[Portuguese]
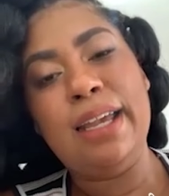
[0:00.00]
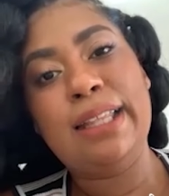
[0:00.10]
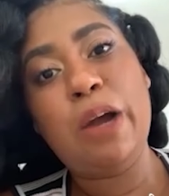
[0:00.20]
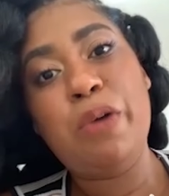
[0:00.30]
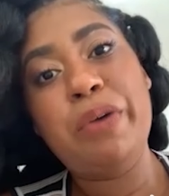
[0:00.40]

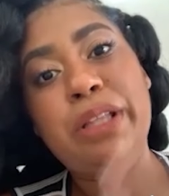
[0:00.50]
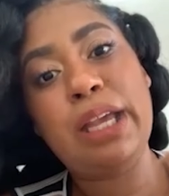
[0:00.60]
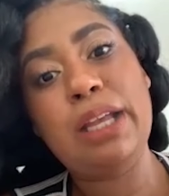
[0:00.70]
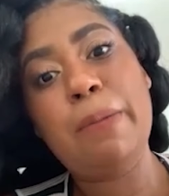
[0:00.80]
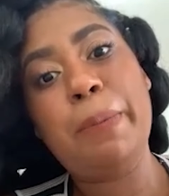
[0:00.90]
Então eu
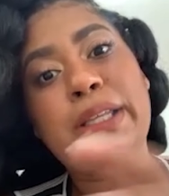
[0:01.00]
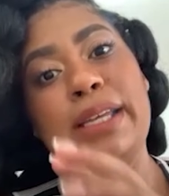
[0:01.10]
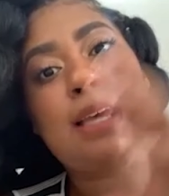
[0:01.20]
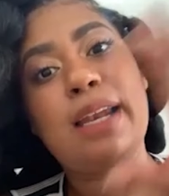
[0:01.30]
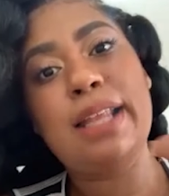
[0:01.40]
entendo a
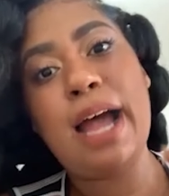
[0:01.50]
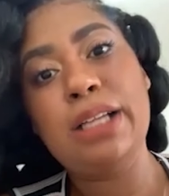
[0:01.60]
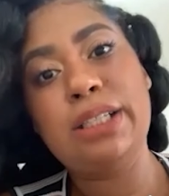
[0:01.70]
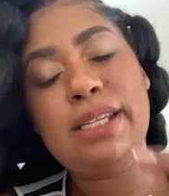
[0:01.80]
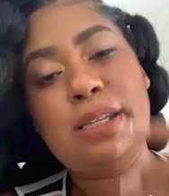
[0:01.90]

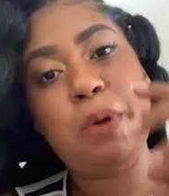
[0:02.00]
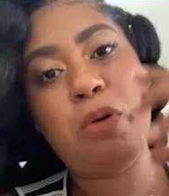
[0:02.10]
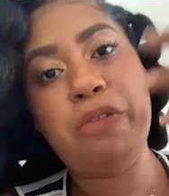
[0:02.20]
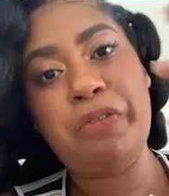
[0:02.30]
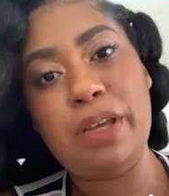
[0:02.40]
potencialidade desse
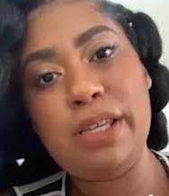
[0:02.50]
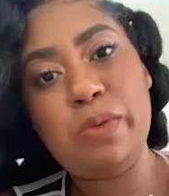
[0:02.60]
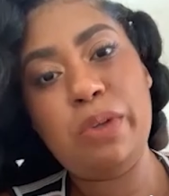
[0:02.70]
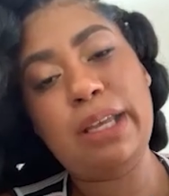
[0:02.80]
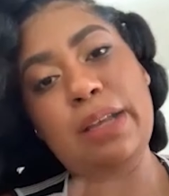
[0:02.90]
meu
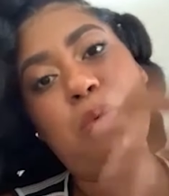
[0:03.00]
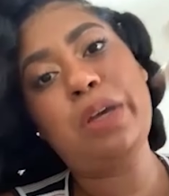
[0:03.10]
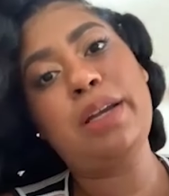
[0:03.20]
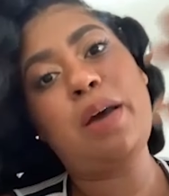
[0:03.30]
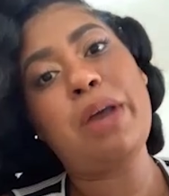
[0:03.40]
ofício,
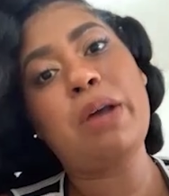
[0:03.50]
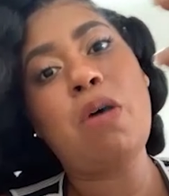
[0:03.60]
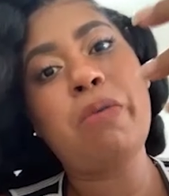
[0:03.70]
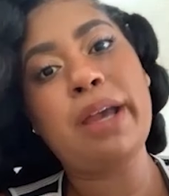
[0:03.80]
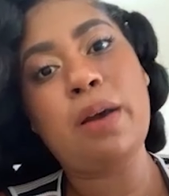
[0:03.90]
entendo que não é
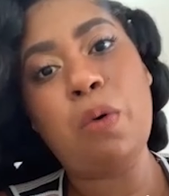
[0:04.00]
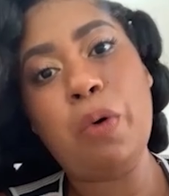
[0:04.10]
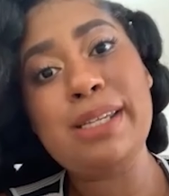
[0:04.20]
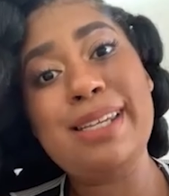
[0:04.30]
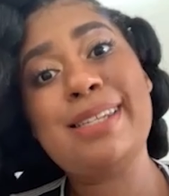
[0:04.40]
qualquer
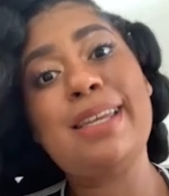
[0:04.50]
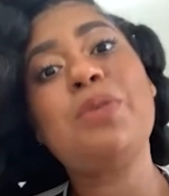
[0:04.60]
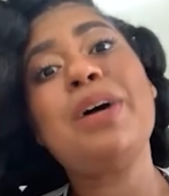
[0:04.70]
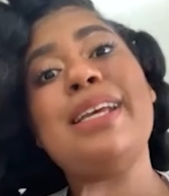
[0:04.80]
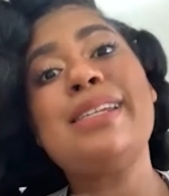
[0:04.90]
coisa e
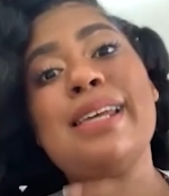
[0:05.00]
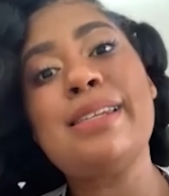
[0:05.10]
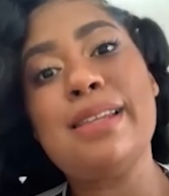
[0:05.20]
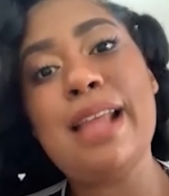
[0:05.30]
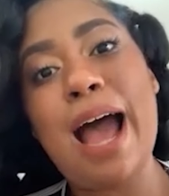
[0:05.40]
sinto a
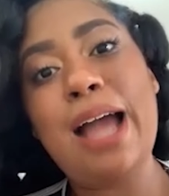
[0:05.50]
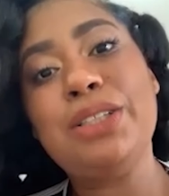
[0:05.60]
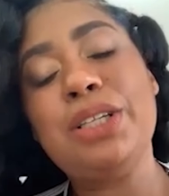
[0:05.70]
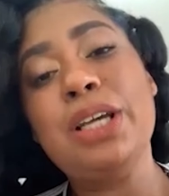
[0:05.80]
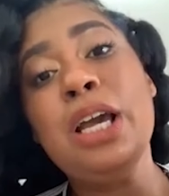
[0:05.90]

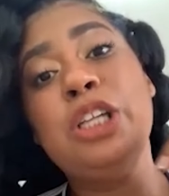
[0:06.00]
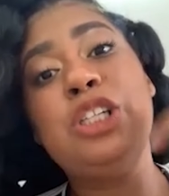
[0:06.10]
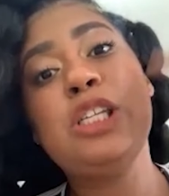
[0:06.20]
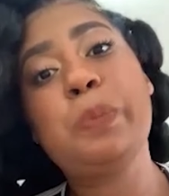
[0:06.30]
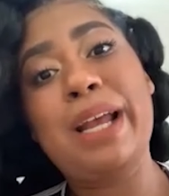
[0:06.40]
necessidade
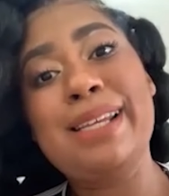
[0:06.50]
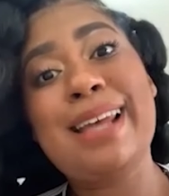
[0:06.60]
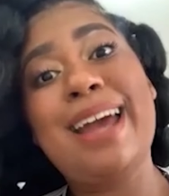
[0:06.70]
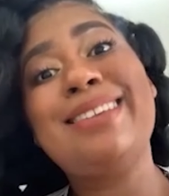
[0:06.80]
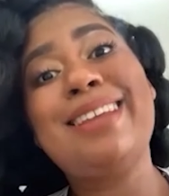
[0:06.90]
de
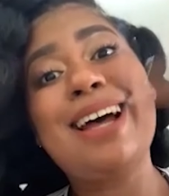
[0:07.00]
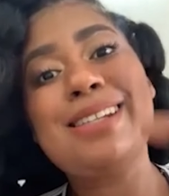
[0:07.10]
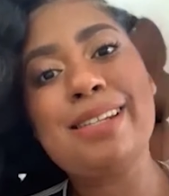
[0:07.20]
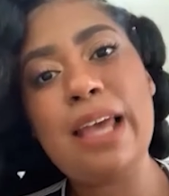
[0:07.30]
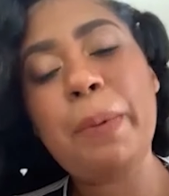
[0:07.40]
expressar e
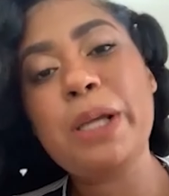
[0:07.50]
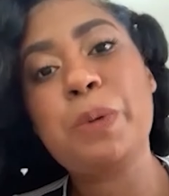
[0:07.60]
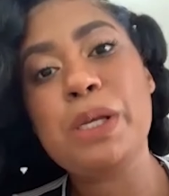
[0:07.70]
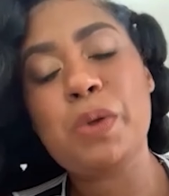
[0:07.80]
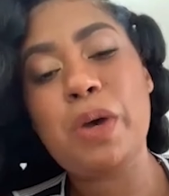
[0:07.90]
trazer para
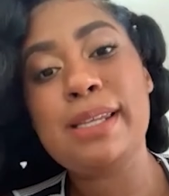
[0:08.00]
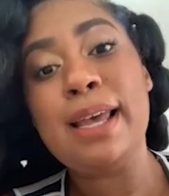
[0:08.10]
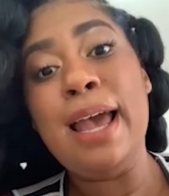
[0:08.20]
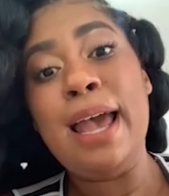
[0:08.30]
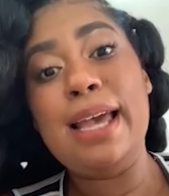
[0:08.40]
as
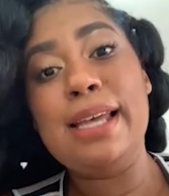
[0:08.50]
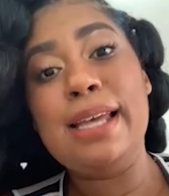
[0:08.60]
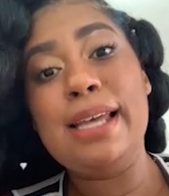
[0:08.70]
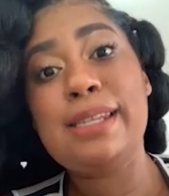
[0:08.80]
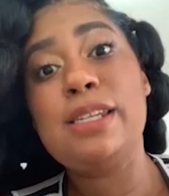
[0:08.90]
pessoas
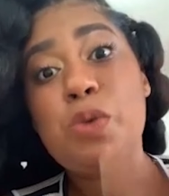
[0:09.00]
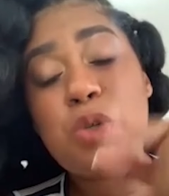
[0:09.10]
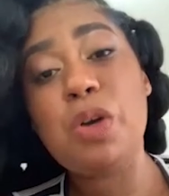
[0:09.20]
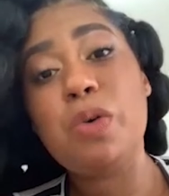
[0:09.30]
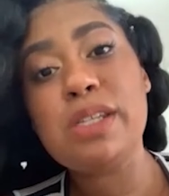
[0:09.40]
esse
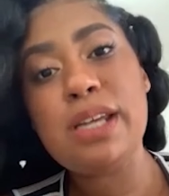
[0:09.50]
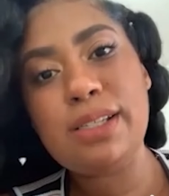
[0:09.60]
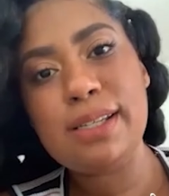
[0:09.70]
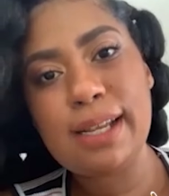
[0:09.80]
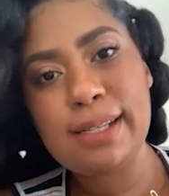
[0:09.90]
exercício de
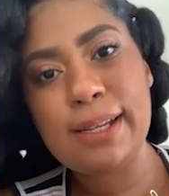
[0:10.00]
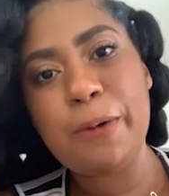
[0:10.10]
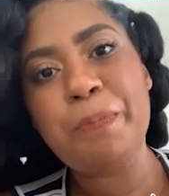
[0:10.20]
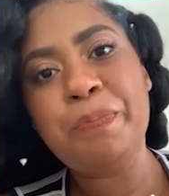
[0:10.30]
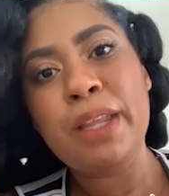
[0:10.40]

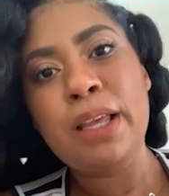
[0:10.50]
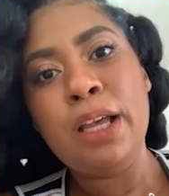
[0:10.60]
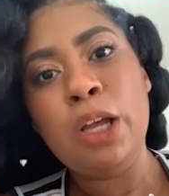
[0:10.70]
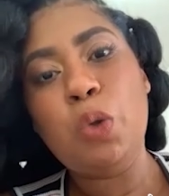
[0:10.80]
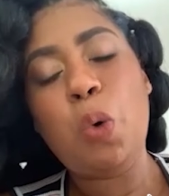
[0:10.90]
conscientização
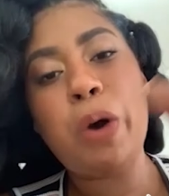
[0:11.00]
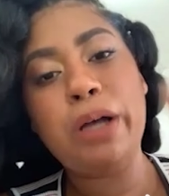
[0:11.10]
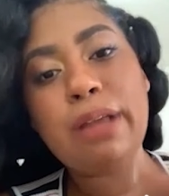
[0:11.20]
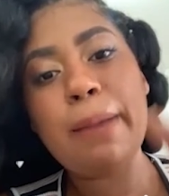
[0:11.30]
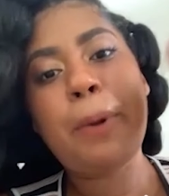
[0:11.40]
do
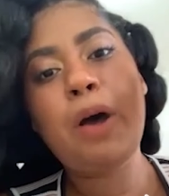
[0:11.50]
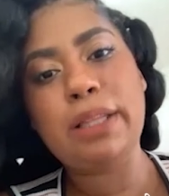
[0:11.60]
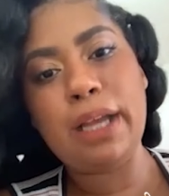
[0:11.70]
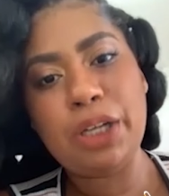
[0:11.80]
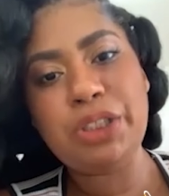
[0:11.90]
quanto é
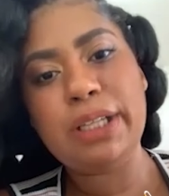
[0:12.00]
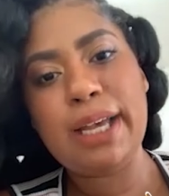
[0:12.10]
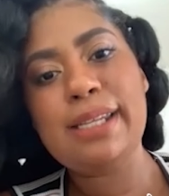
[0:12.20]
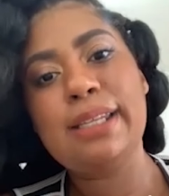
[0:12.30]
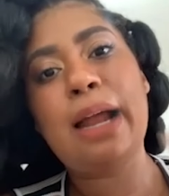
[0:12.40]
importante
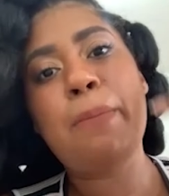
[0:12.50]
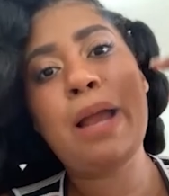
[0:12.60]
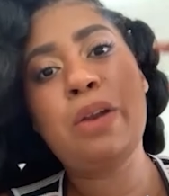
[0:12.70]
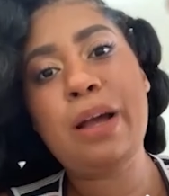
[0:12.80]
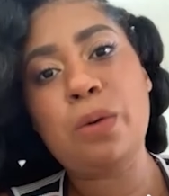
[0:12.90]
né, esse
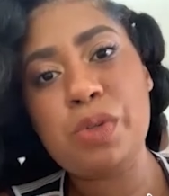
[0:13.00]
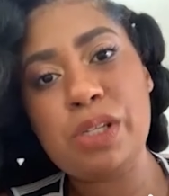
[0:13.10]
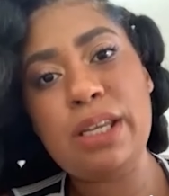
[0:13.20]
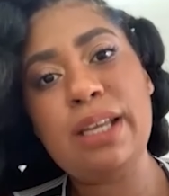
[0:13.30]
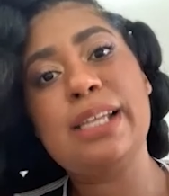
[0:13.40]
trabalho na
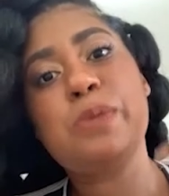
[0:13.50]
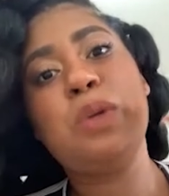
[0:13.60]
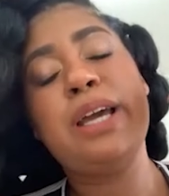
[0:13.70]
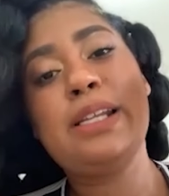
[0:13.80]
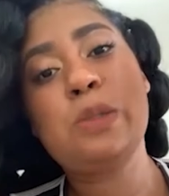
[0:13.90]
cozinha das
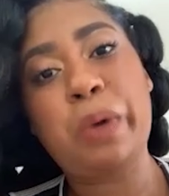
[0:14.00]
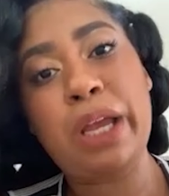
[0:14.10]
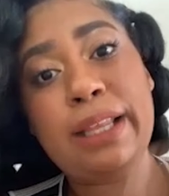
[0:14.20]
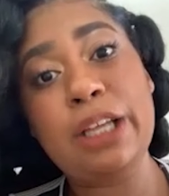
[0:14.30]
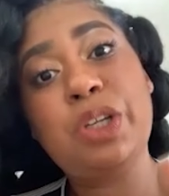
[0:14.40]
mulheres
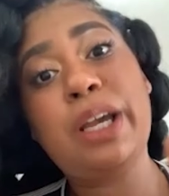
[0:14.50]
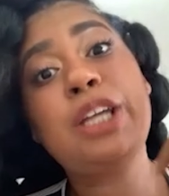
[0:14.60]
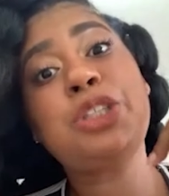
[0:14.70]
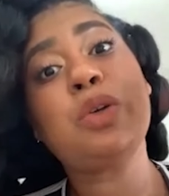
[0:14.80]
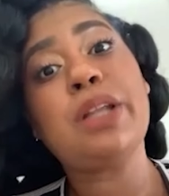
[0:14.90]
pretas e
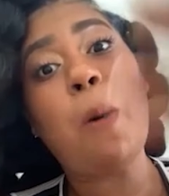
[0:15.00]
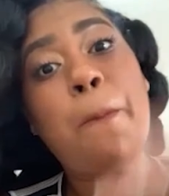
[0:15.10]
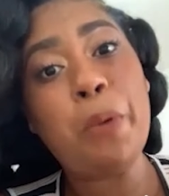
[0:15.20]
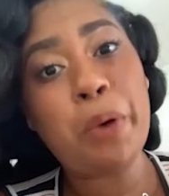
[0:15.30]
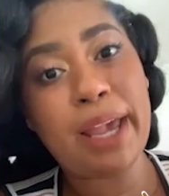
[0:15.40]
questionar
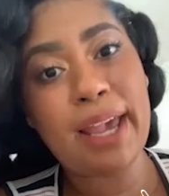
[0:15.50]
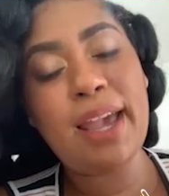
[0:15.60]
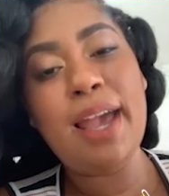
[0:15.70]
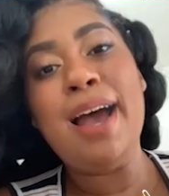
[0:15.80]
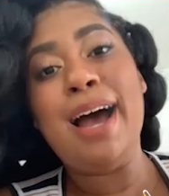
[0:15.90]
o
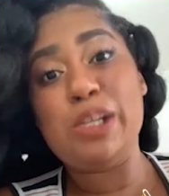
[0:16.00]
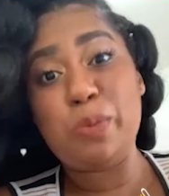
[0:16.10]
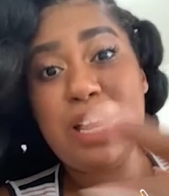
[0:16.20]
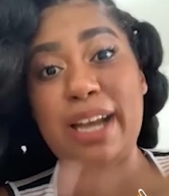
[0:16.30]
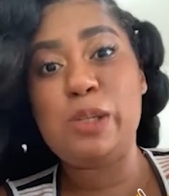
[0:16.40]
porquê
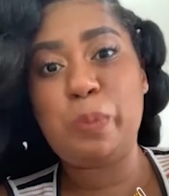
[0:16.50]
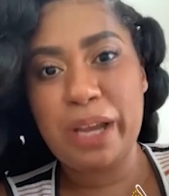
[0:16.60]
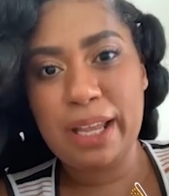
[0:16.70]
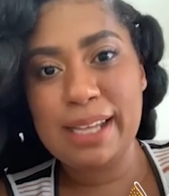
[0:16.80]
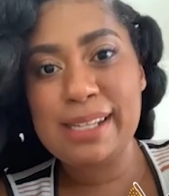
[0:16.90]
as mulheres
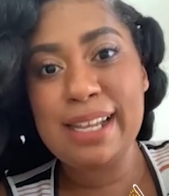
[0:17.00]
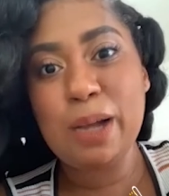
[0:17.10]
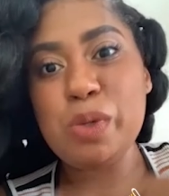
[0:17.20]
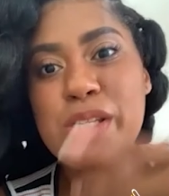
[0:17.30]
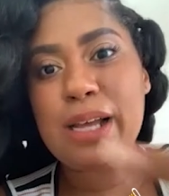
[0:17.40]
pretas
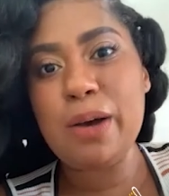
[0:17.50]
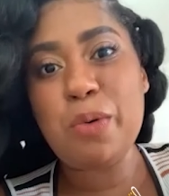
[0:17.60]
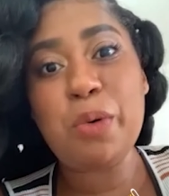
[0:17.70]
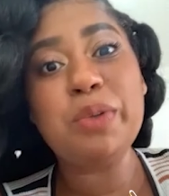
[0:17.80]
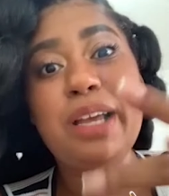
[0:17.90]
não
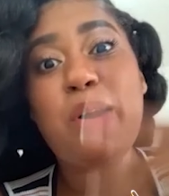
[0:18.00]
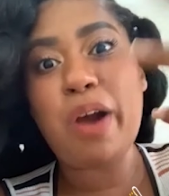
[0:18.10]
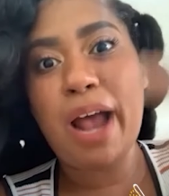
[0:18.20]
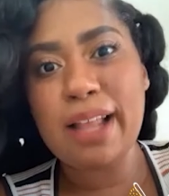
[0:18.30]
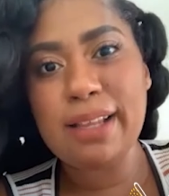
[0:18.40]
são
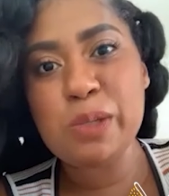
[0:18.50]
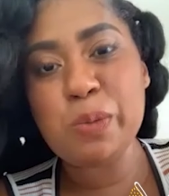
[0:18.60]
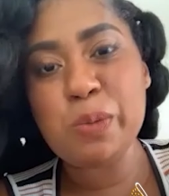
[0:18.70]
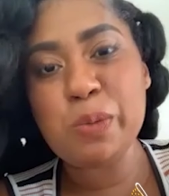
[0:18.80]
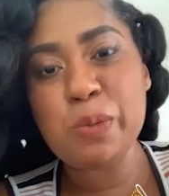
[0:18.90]

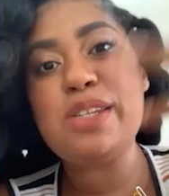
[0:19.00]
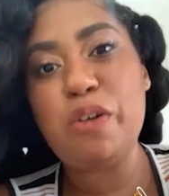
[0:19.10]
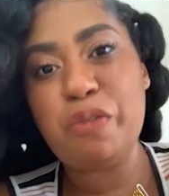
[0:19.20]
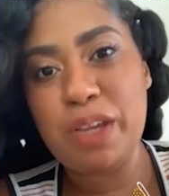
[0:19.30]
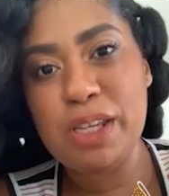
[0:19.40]
condecoradas por
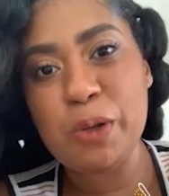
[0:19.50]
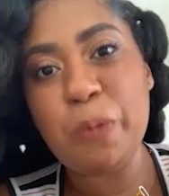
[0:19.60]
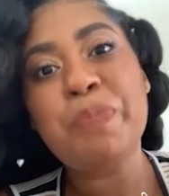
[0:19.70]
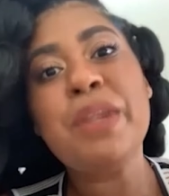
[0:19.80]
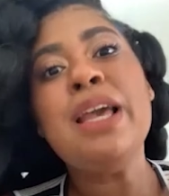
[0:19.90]
esse
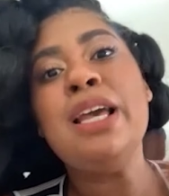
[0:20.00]
ofício,